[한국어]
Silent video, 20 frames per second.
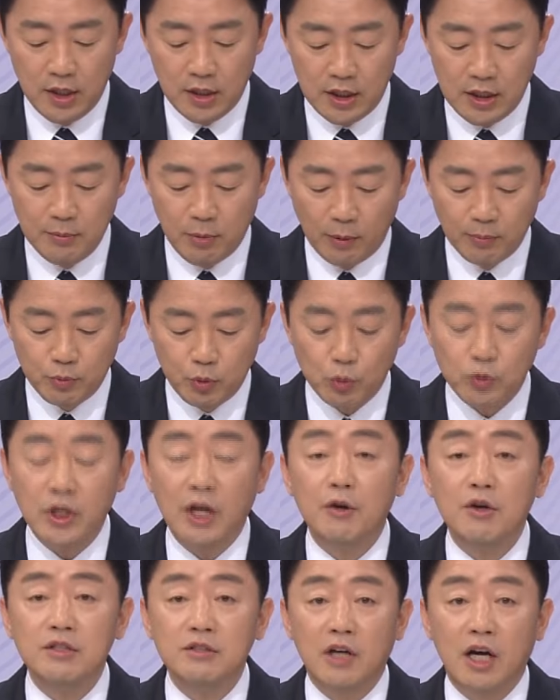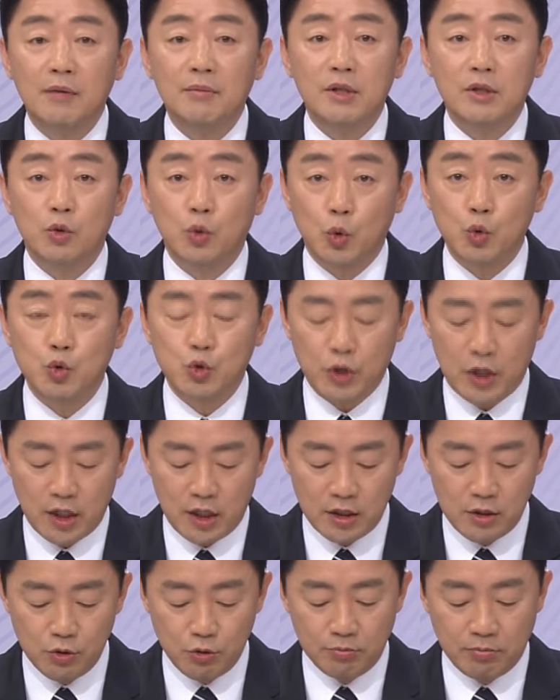이 법도 사회적 합의를
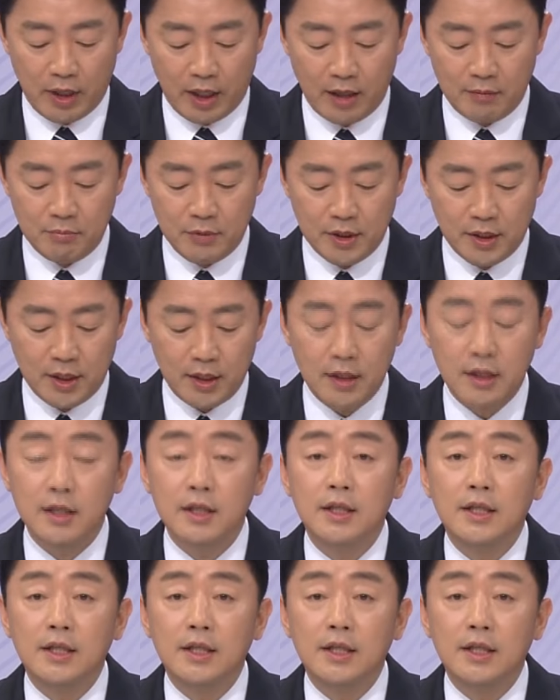도출하기를 좀 바랍니다.